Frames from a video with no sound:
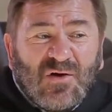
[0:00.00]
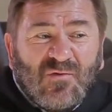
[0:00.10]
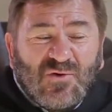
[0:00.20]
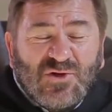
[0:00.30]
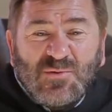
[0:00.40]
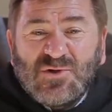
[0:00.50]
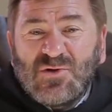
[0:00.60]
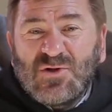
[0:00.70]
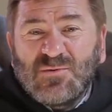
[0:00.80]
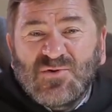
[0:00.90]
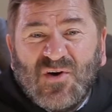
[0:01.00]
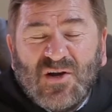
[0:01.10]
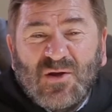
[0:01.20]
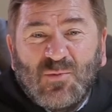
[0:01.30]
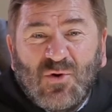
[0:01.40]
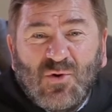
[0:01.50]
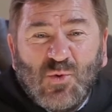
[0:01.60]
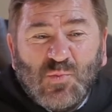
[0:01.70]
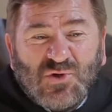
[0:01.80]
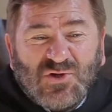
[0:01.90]
W 84
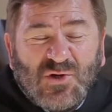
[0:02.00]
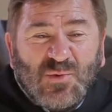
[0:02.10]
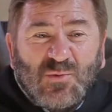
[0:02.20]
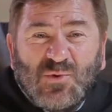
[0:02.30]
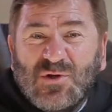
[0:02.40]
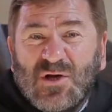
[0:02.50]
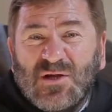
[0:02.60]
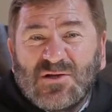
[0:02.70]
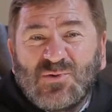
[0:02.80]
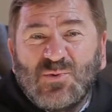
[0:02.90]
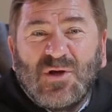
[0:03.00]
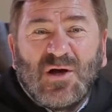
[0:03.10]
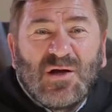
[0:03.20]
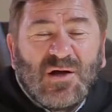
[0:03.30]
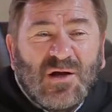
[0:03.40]
roku przyszedłem tutaj na studia